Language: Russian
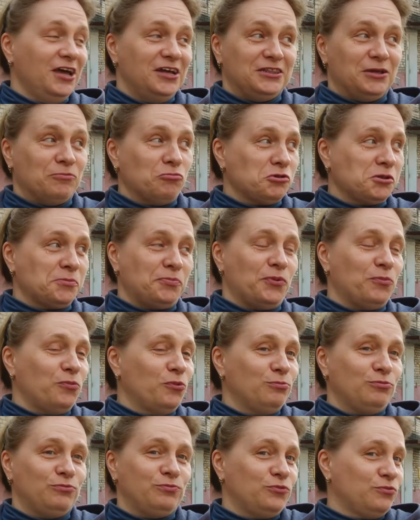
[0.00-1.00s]
Там уже,
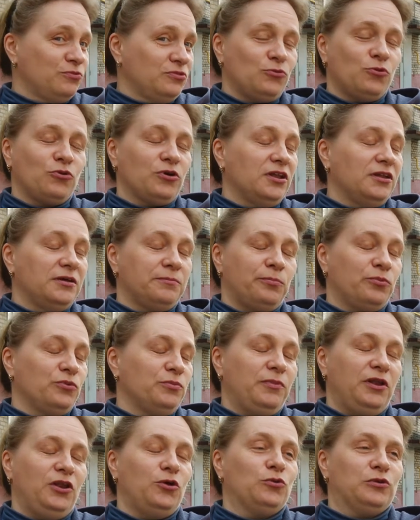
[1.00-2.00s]
по-моему, около
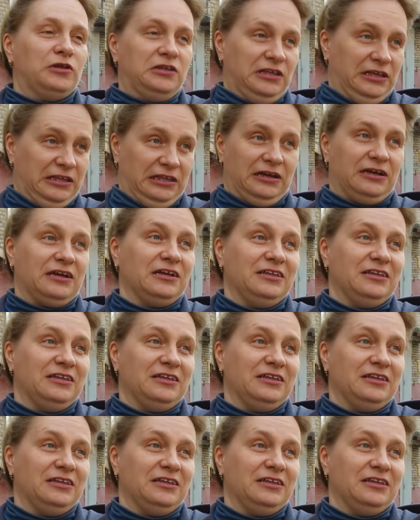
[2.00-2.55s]
полмиллиона денег